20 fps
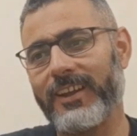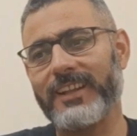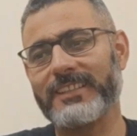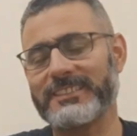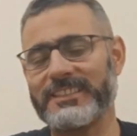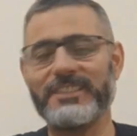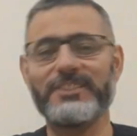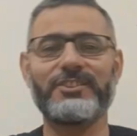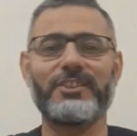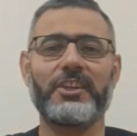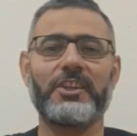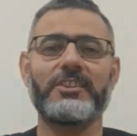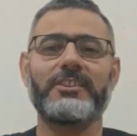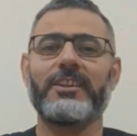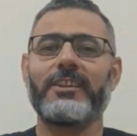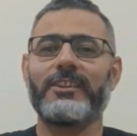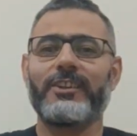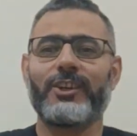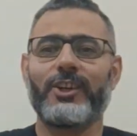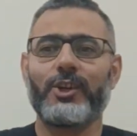انا زعلت
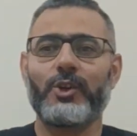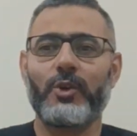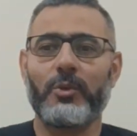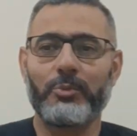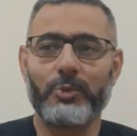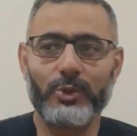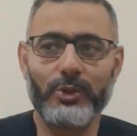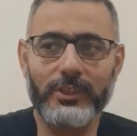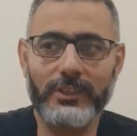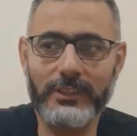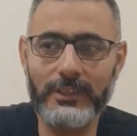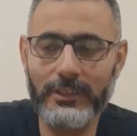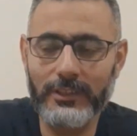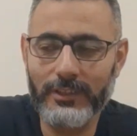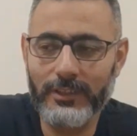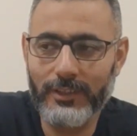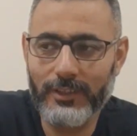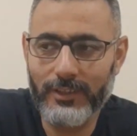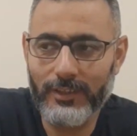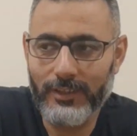جدا اللي هو بيقول لي
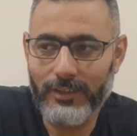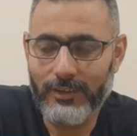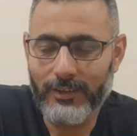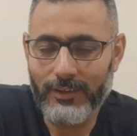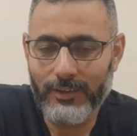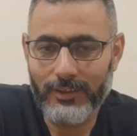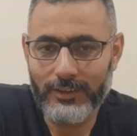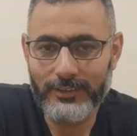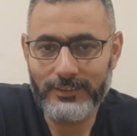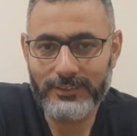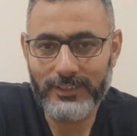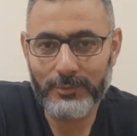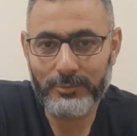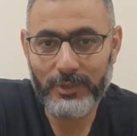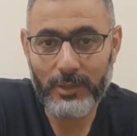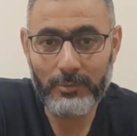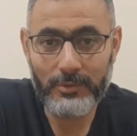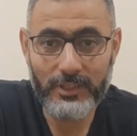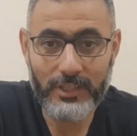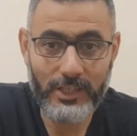انت
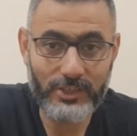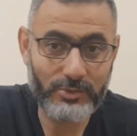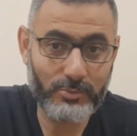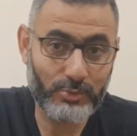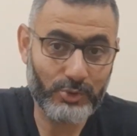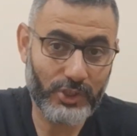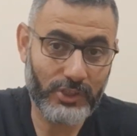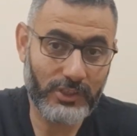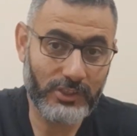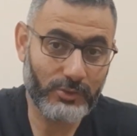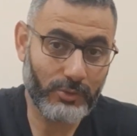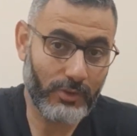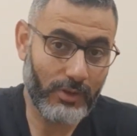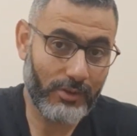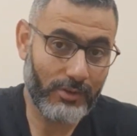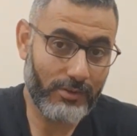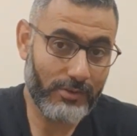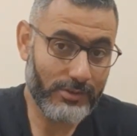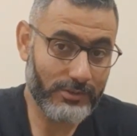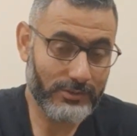بتعمل كده عشان مشاهدات
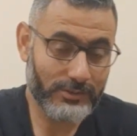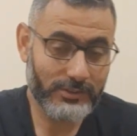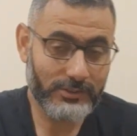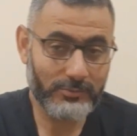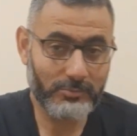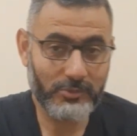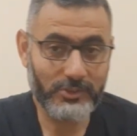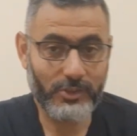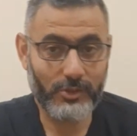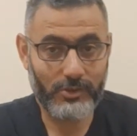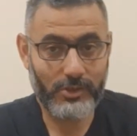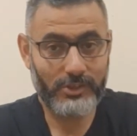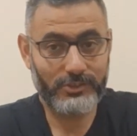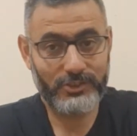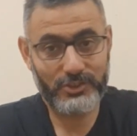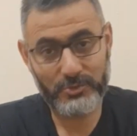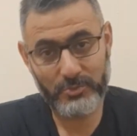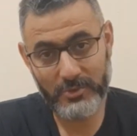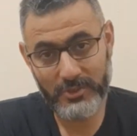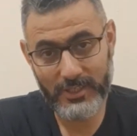واللايكات ما
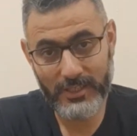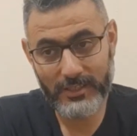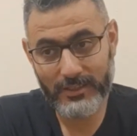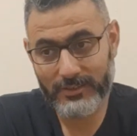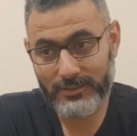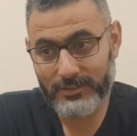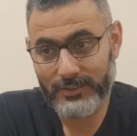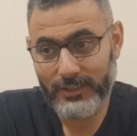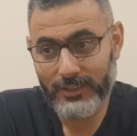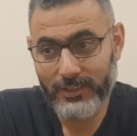توقعتش منك